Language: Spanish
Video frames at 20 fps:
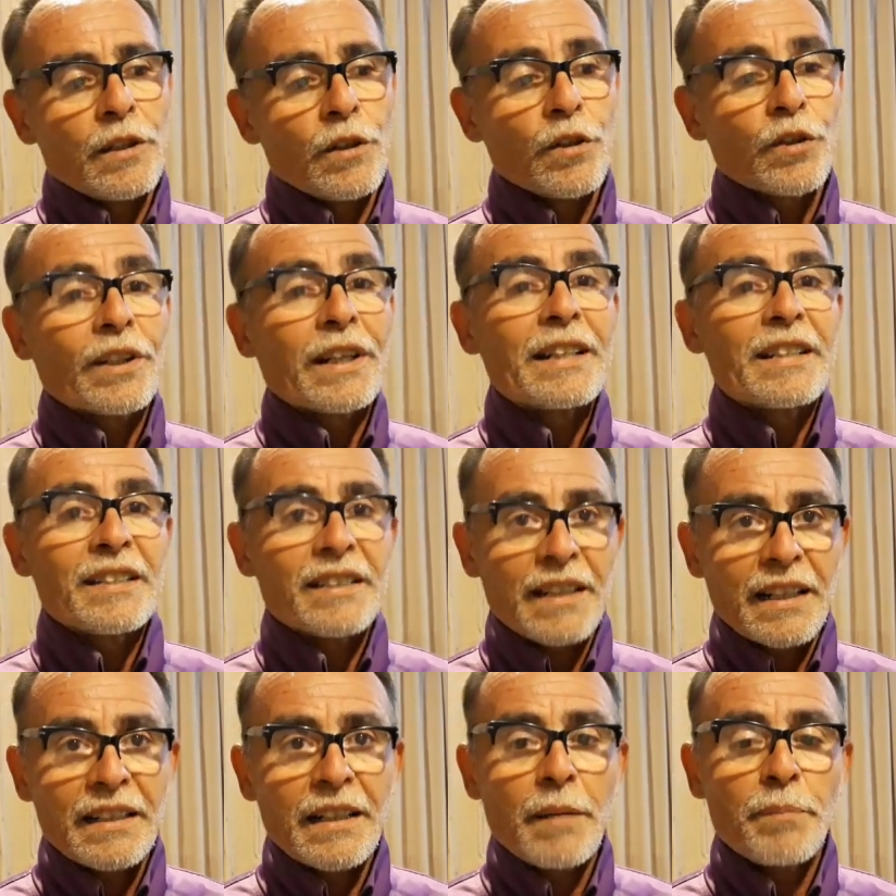
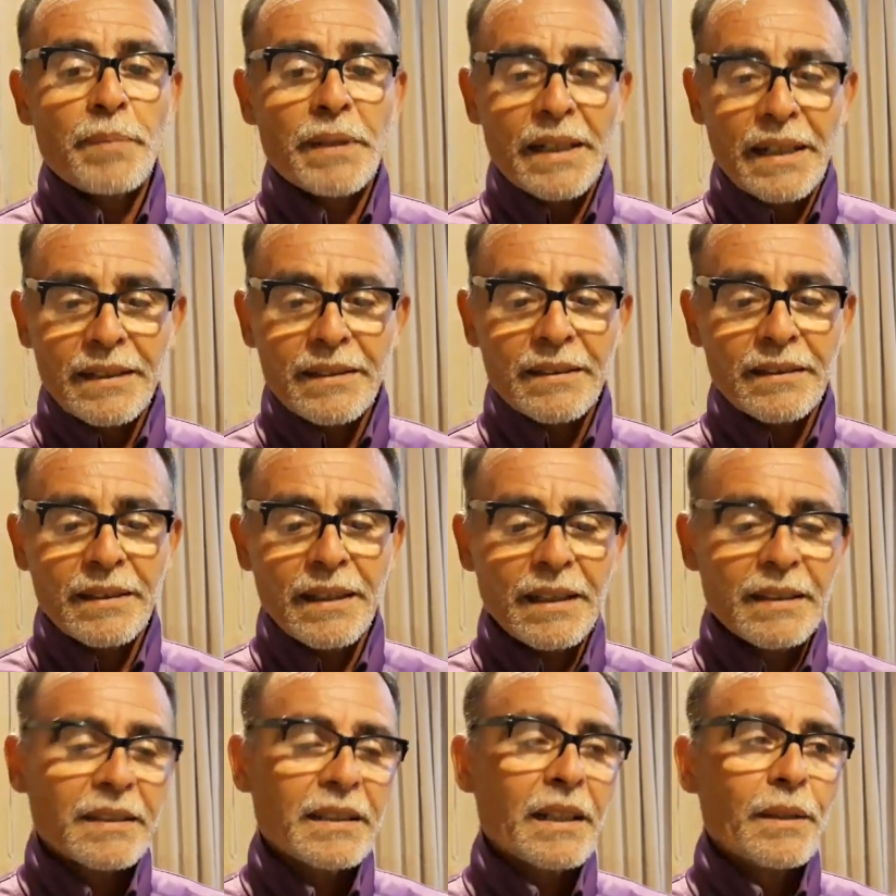organizar la
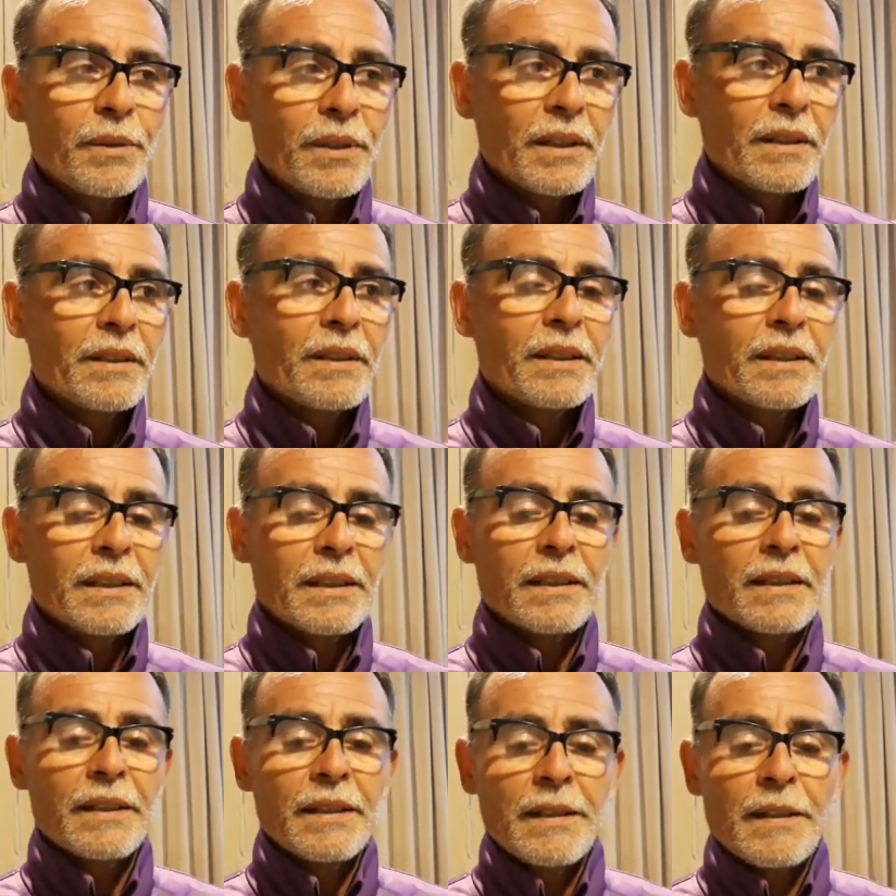esperanza a través
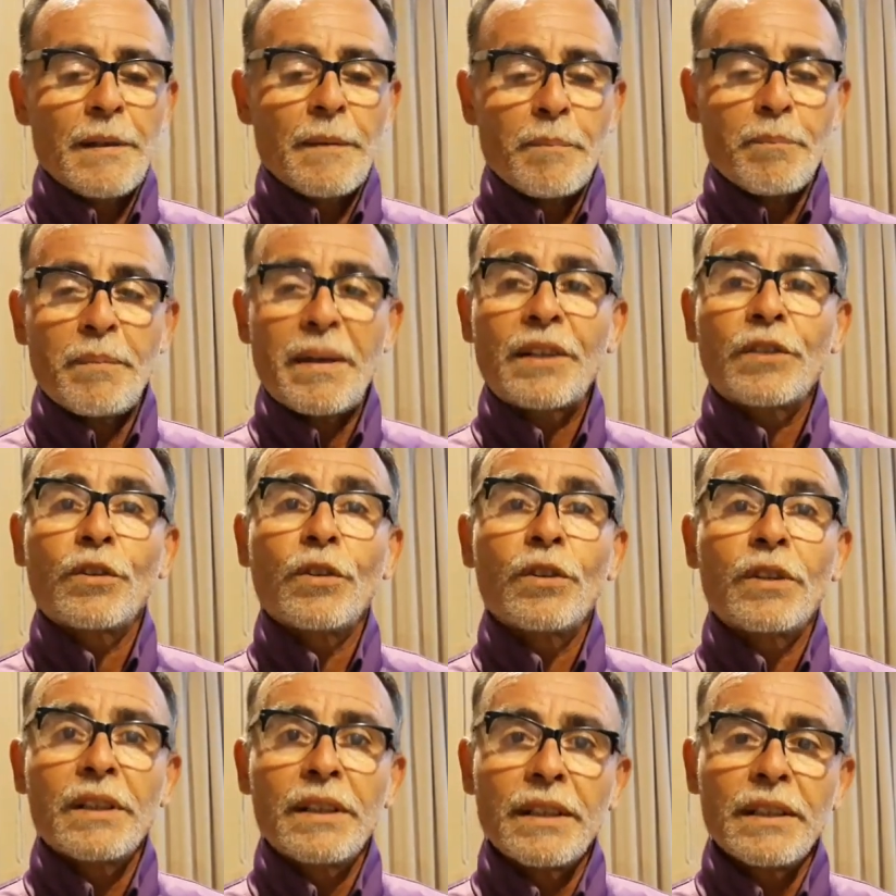de
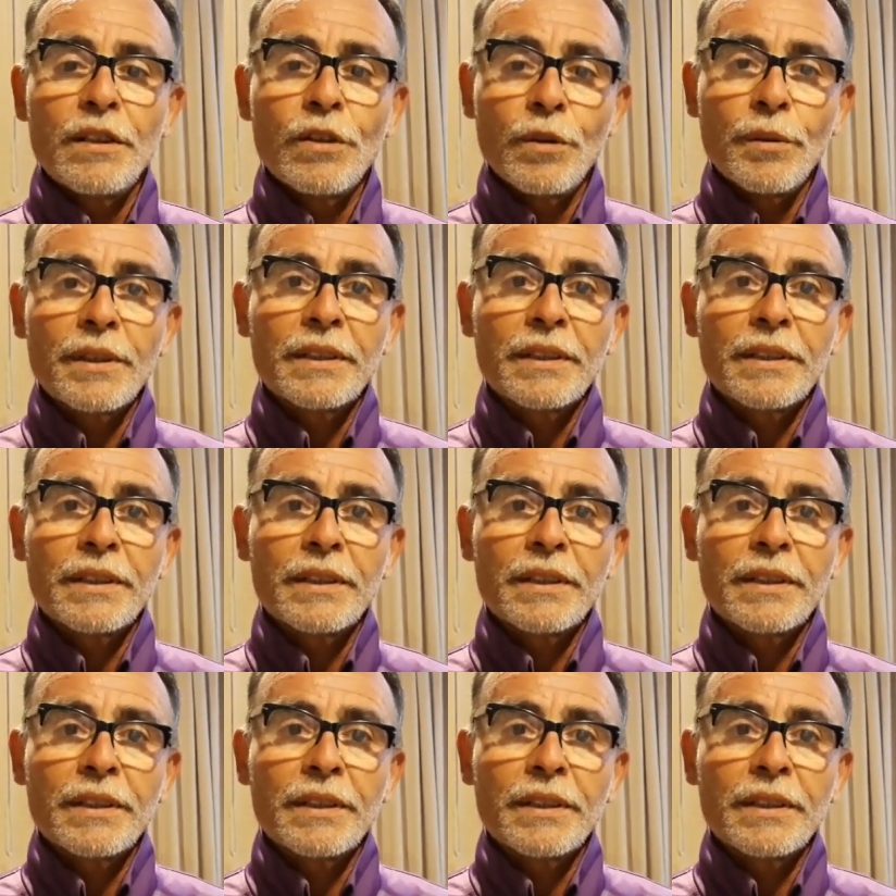Marcos Clérigo,